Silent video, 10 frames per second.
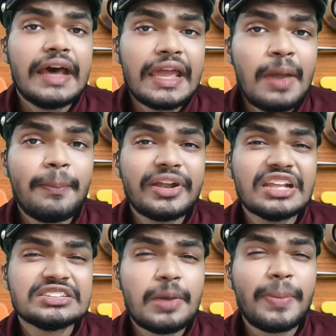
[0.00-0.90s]

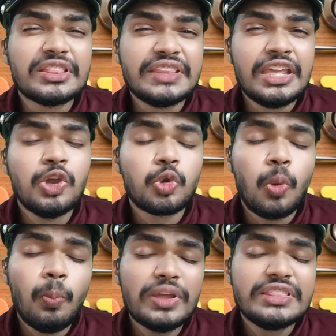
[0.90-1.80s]
டயபெட்டிஸை பற்றி
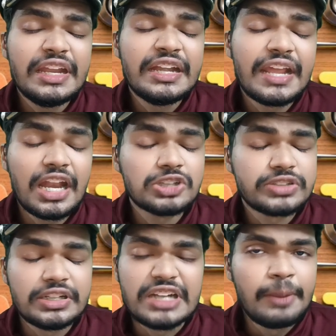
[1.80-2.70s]
ரொம்ப
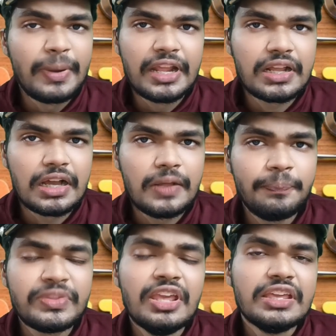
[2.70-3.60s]
டீட்டெயிலாக ஸ்டடி பண்ணியிருக்காங்க
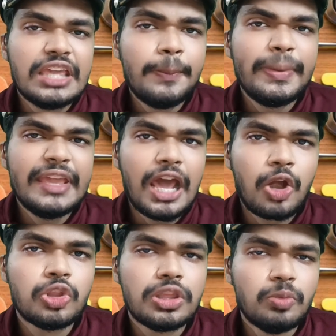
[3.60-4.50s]
கிபி
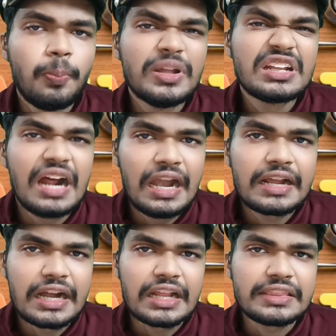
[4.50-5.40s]
இரநூத்தி முப்பது
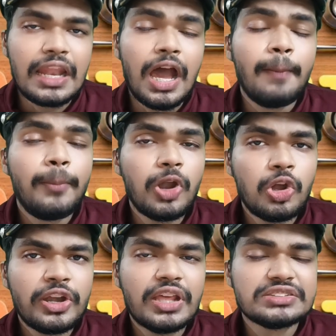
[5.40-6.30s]
காலகட்டத்தில்
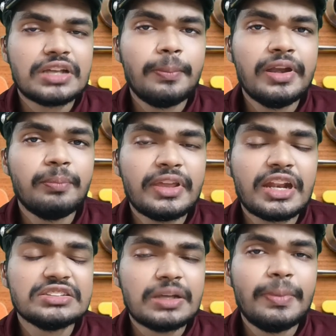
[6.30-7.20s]
அப்பலோனியஸ் அப்படின்னு
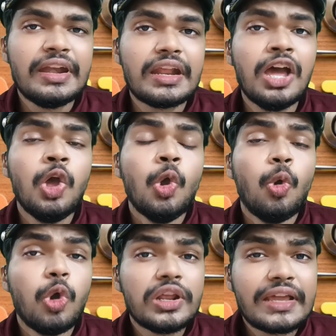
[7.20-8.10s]
மிக்ரிஸ் அப்படின்ற
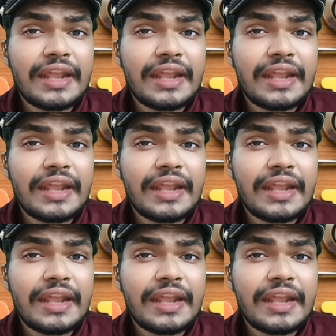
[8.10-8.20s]
ஒரு